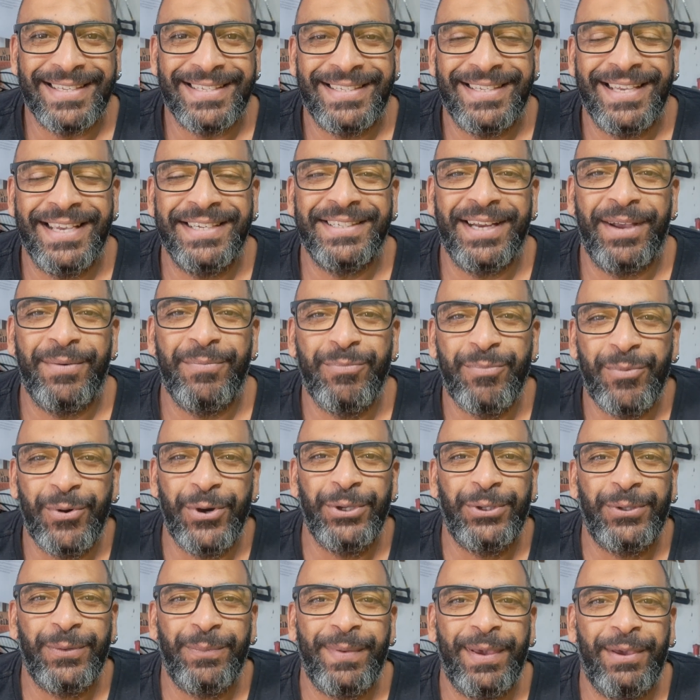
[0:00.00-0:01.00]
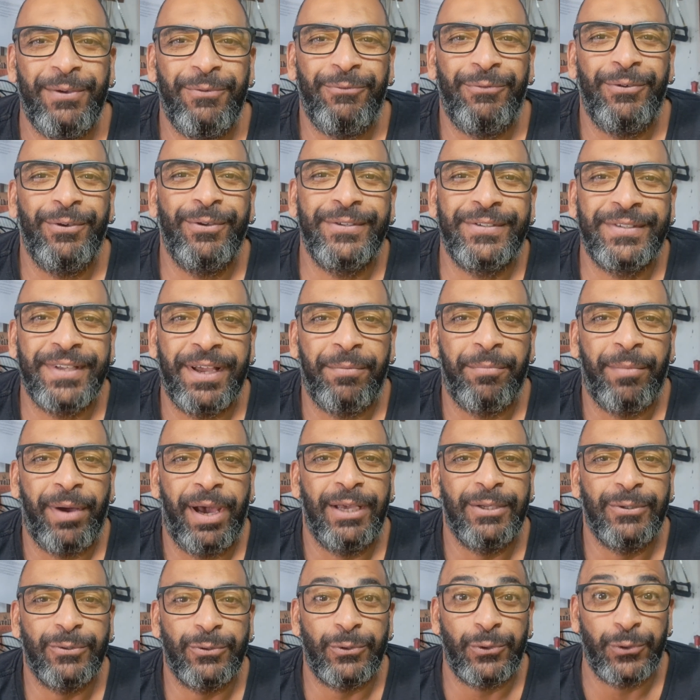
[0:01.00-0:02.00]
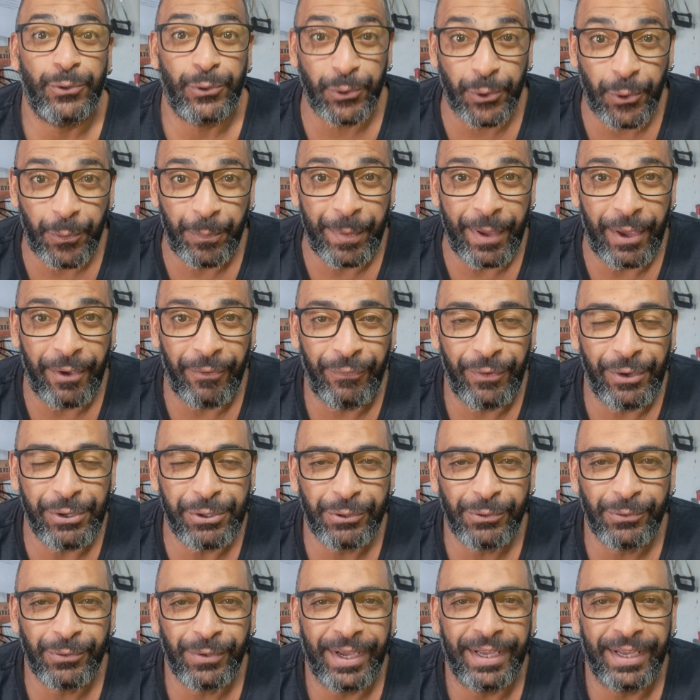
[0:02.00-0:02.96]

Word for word: Seja muito bem-vindos a mais um super vídeo do